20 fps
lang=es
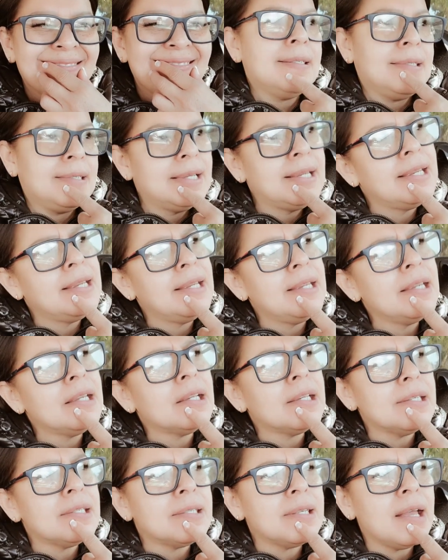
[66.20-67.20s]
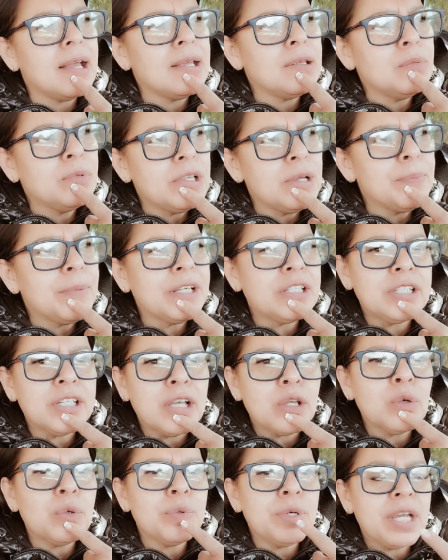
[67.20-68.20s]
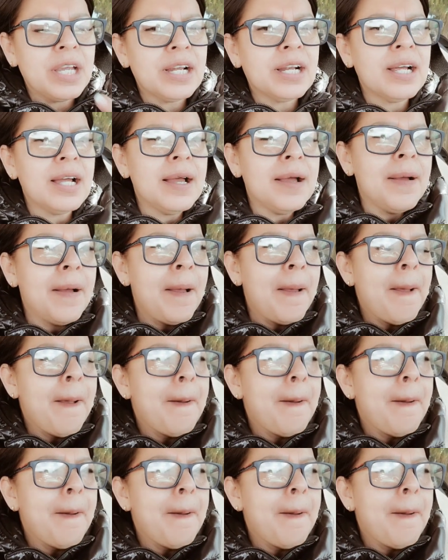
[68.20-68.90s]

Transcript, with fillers: sí, quizás demasiado vieja,